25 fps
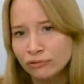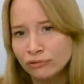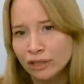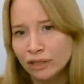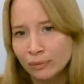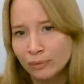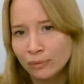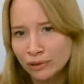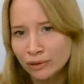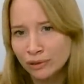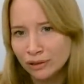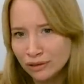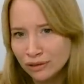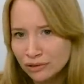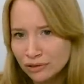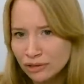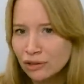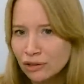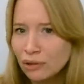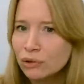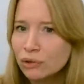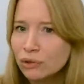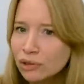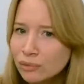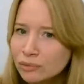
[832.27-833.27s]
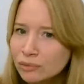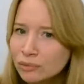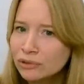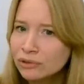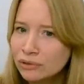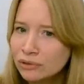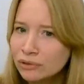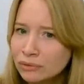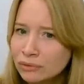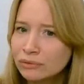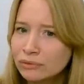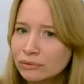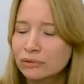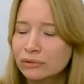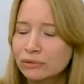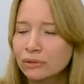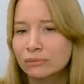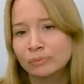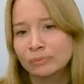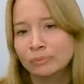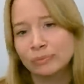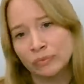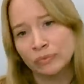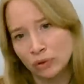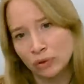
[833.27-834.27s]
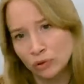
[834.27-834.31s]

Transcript: w gabinecie ogromną um,